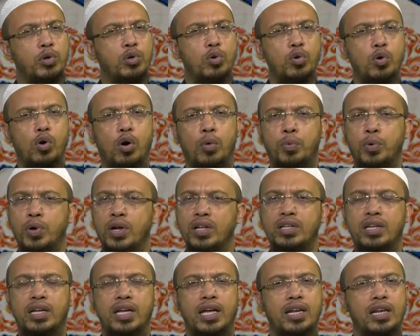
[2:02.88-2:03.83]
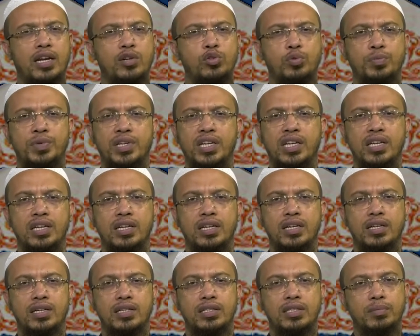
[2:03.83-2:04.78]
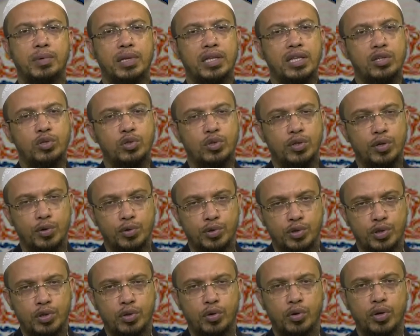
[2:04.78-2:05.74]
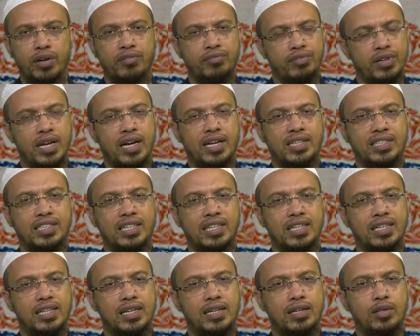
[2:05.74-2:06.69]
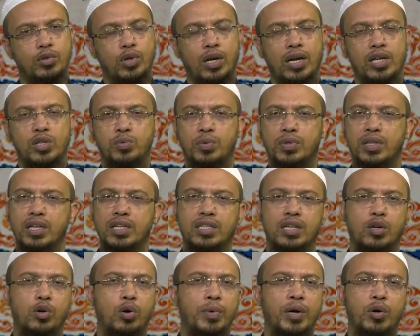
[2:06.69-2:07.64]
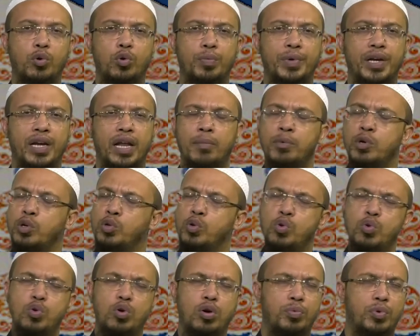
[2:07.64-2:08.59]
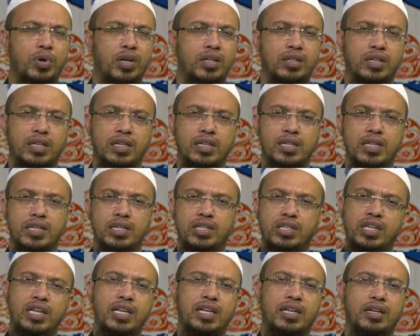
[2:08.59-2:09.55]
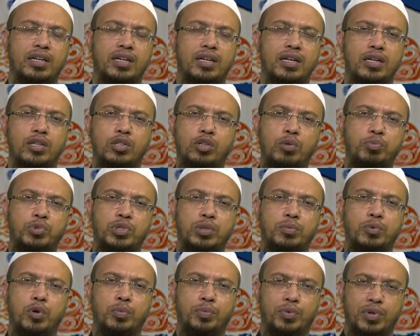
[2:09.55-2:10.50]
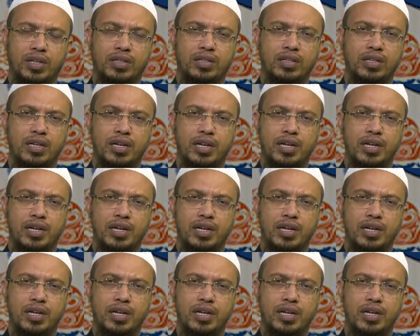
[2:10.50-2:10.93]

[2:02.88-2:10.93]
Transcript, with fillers: এমন কোনো অপরাধ নাই আল্লাহর জমিনে যে বান্দা যদি লজ্জিত হয়ে ফিরে আসে তো আল্লাহ সুমাতাল্লাহ সেটা ক্ষমা করবেন না এমন কোনো অপরাধ নাই শির্ক সবচেয়ে বড় অপরাধ